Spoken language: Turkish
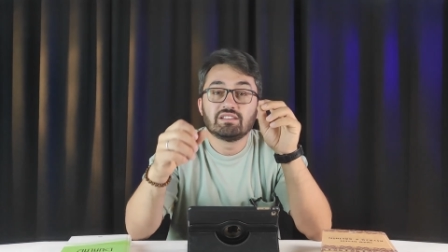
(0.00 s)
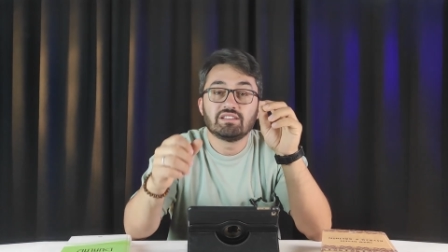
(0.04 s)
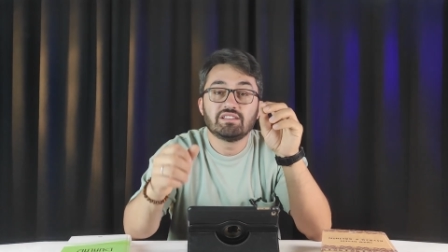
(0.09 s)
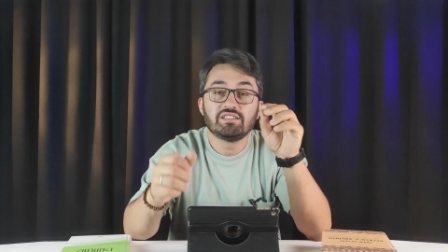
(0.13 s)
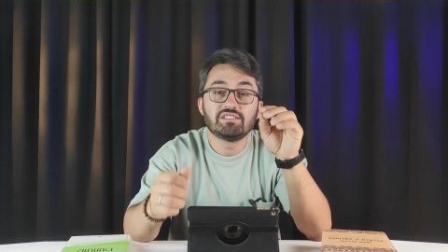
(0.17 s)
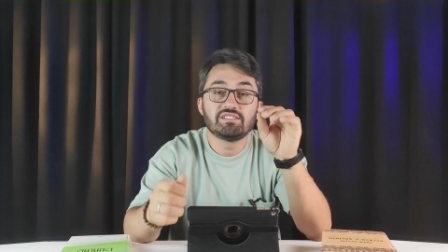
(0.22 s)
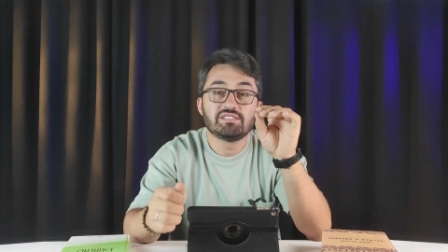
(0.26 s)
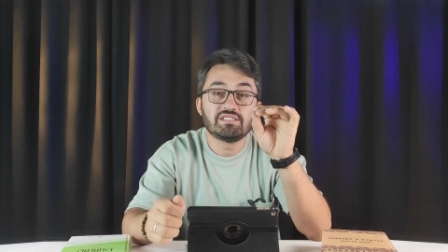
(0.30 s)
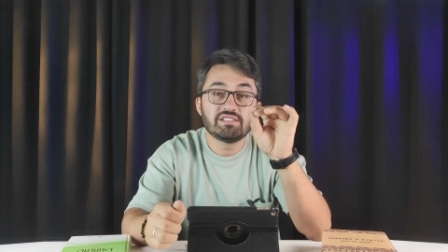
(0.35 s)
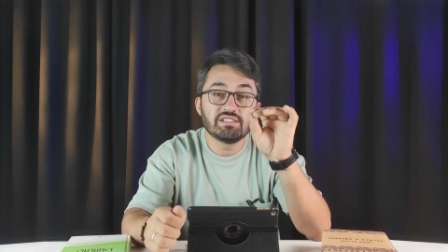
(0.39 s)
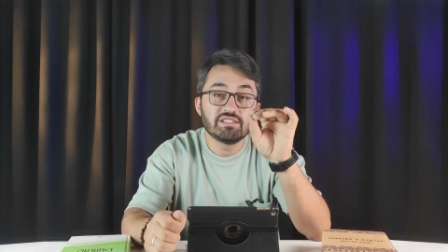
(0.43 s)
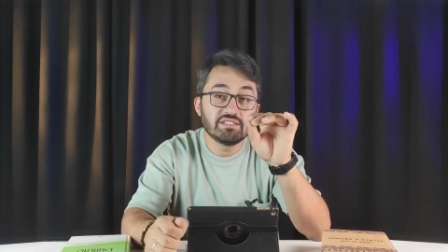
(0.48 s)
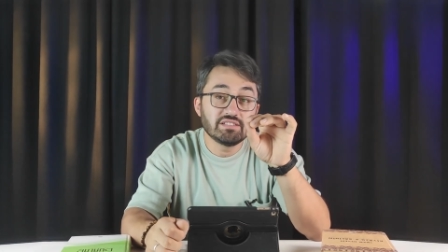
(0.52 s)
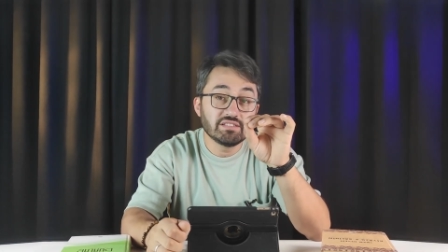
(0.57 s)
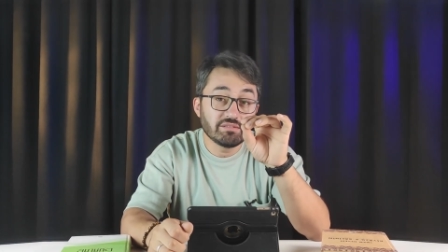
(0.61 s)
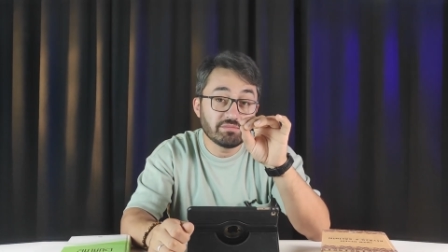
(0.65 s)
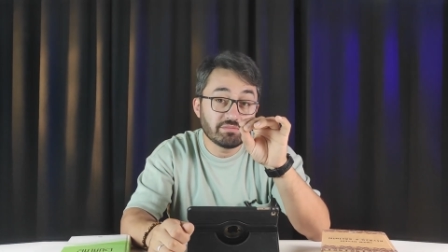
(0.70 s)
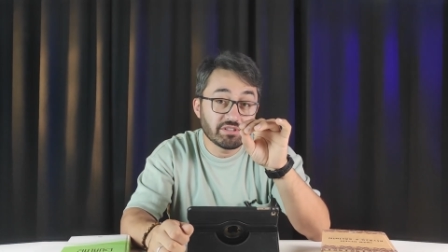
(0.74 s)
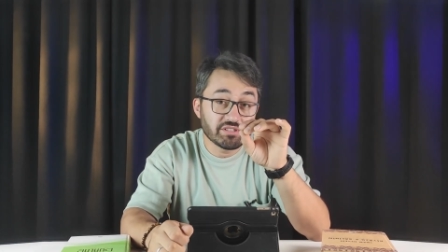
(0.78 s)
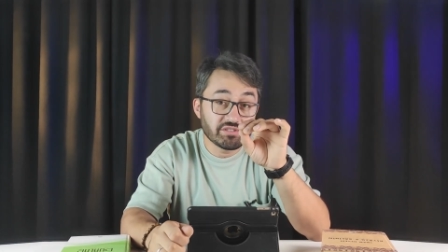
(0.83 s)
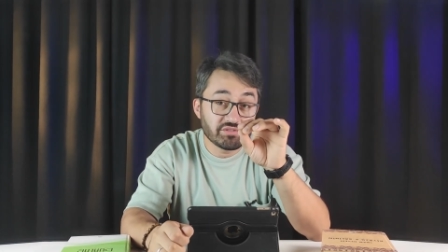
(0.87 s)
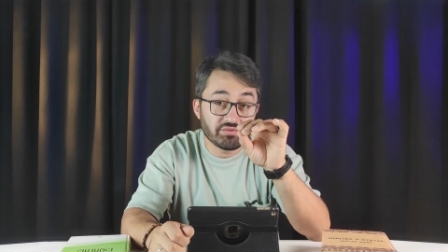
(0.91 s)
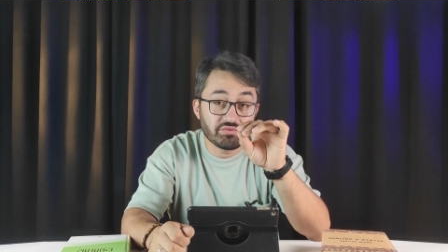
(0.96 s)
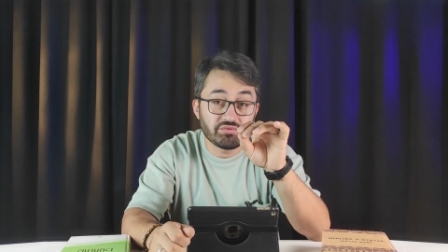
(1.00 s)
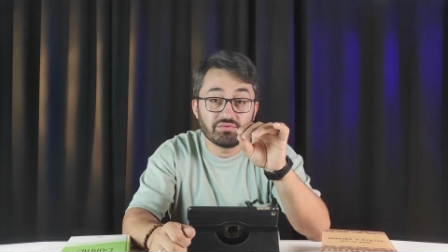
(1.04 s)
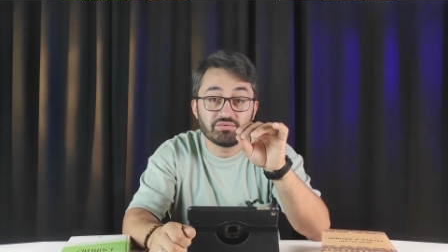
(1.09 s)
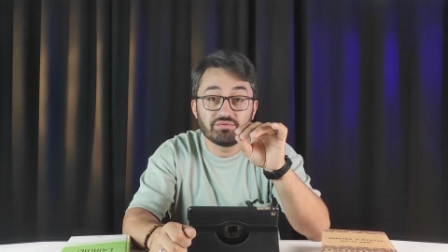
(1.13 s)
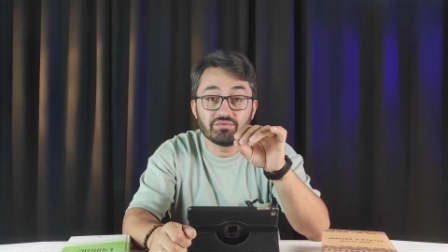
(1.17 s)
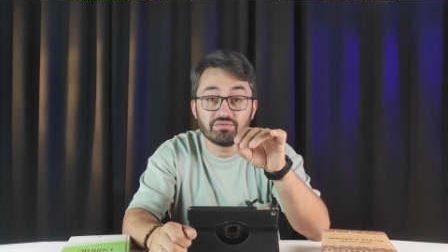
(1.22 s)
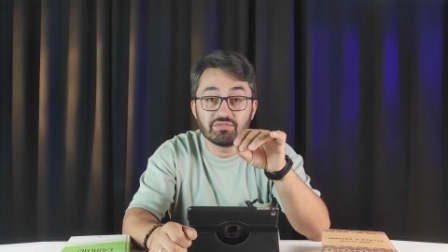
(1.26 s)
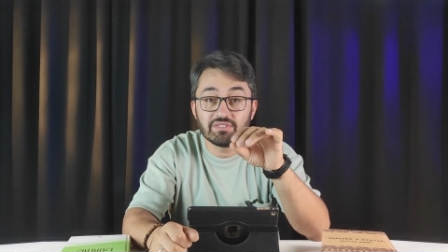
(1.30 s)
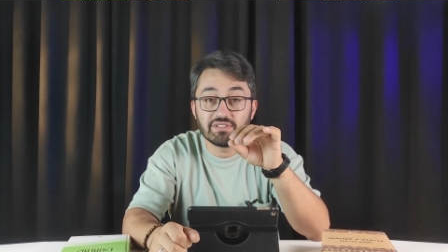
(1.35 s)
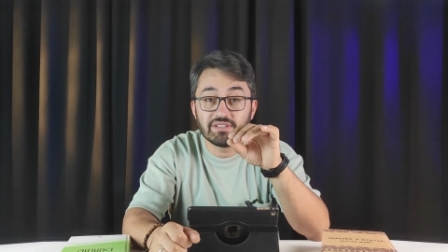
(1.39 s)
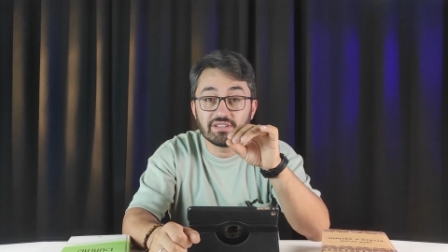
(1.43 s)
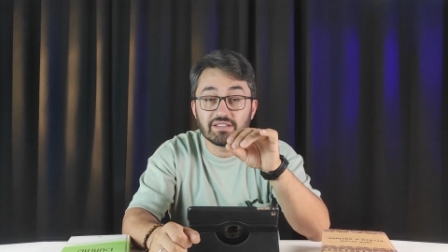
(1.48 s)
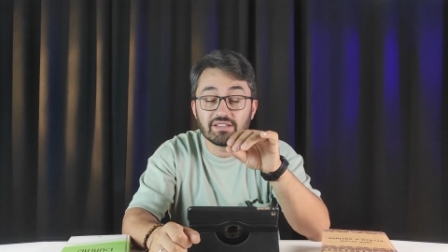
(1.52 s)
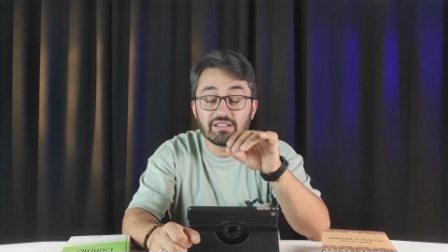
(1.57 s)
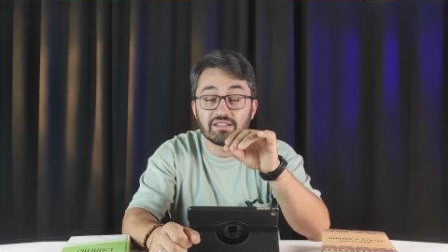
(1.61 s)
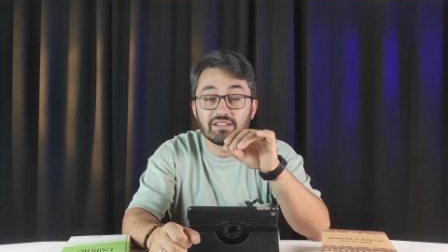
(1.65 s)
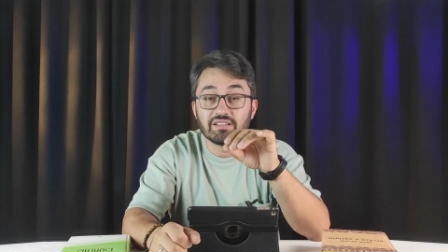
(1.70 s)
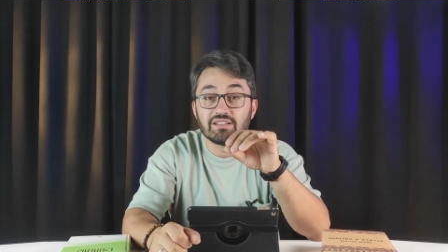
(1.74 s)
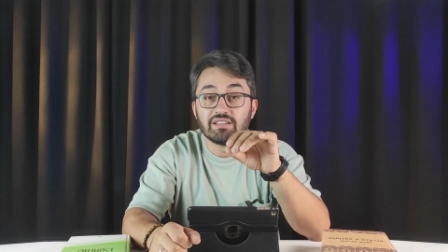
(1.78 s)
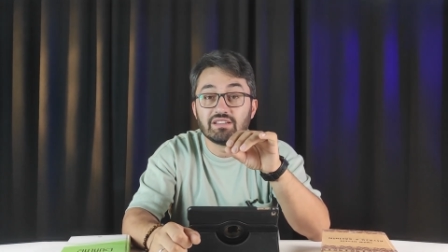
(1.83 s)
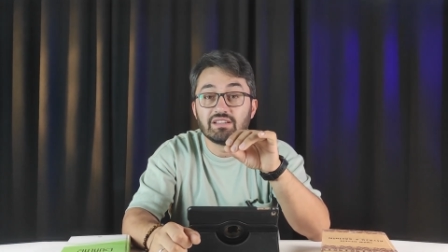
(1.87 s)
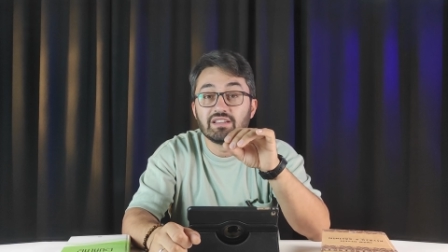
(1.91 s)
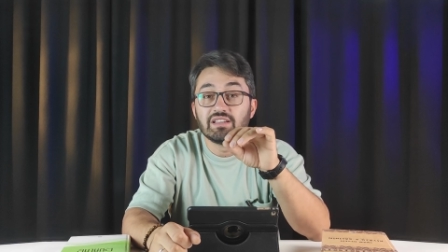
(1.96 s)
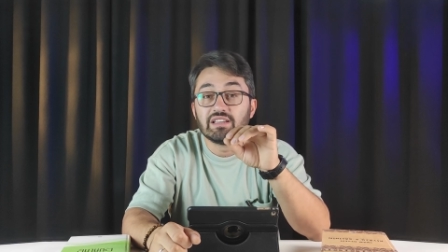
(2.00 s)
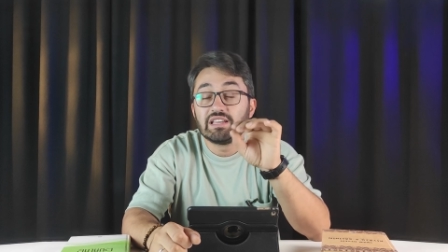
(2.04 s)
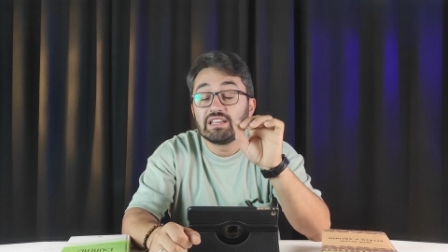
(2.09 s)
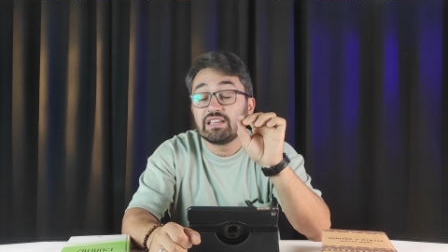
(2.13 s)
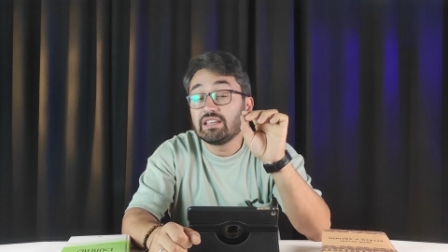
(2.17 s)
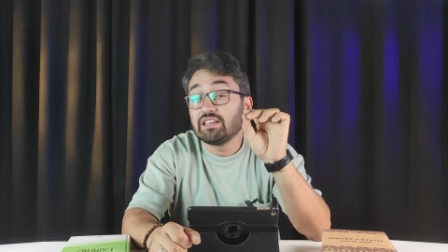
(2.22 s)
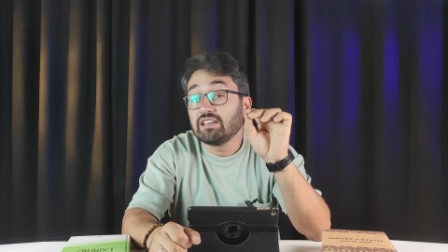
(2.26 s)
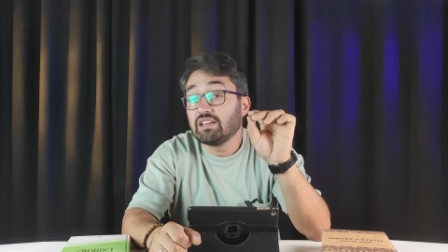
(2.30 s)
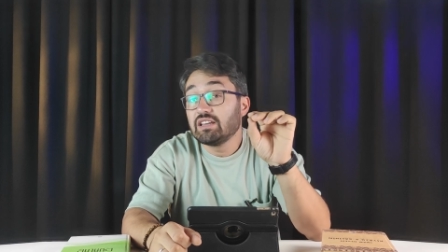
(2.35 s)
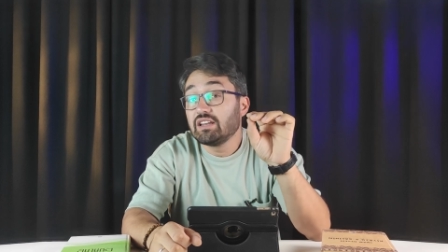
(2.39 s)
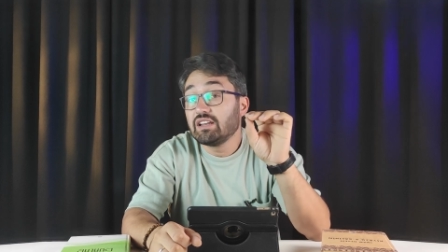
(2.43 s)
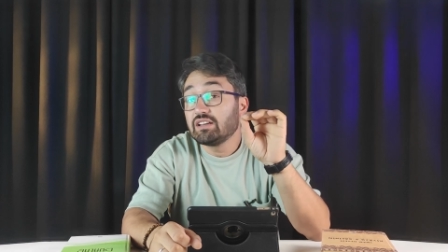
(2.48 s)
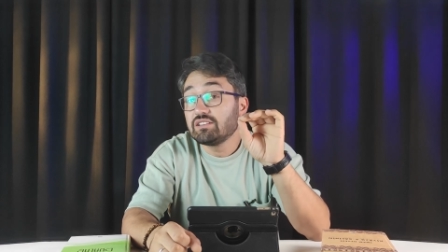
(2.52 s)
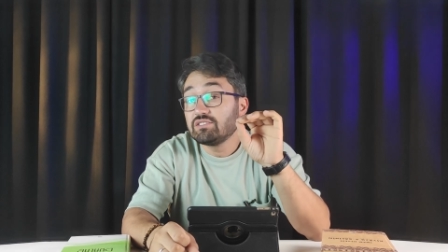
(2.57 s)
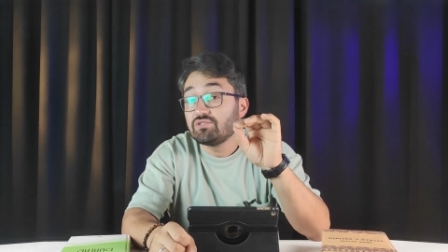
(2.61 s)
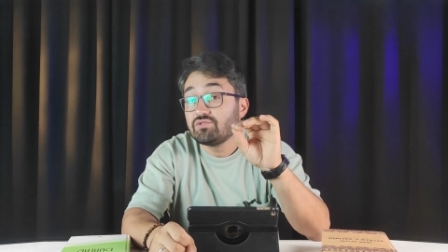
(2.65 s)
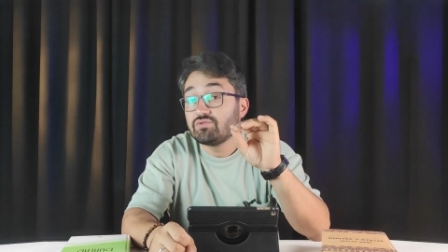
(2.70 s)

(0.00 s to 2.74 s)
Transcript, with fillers: Hicri yılbaşı gününde İhlas